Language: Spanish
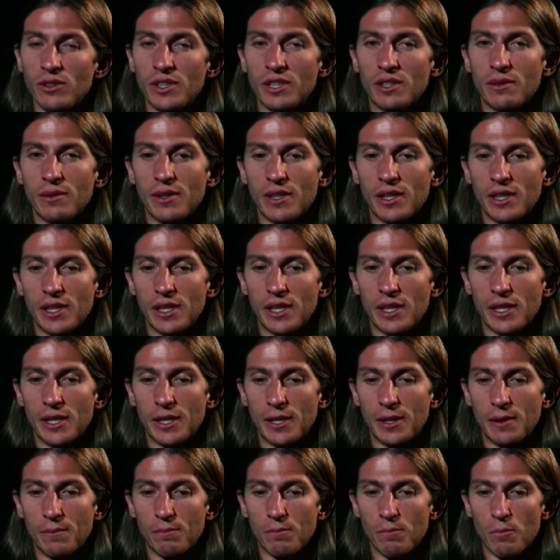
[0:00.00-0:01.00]
a nivel
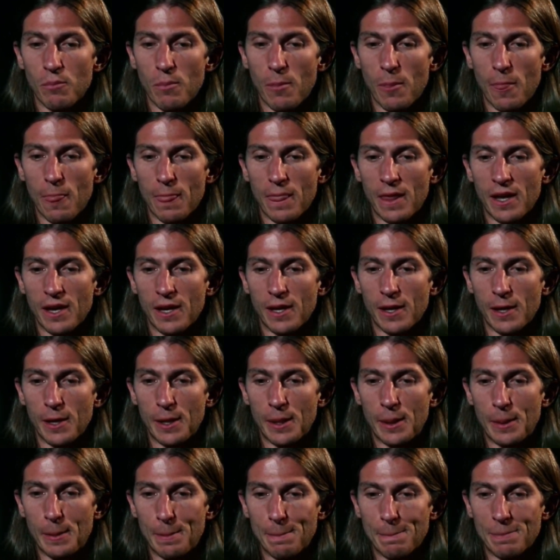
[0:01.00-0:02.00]

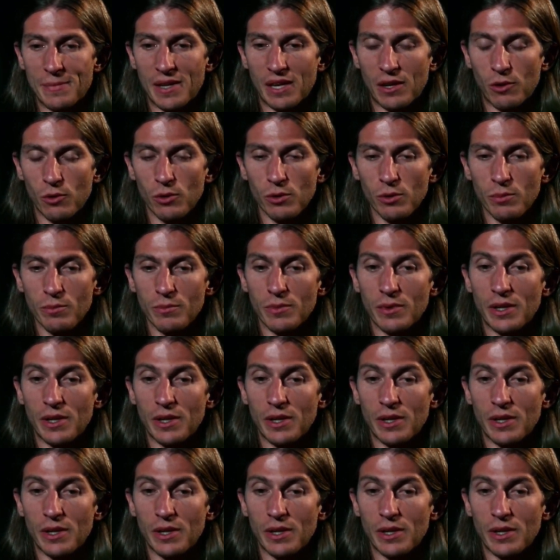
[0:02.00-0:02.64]
de, club,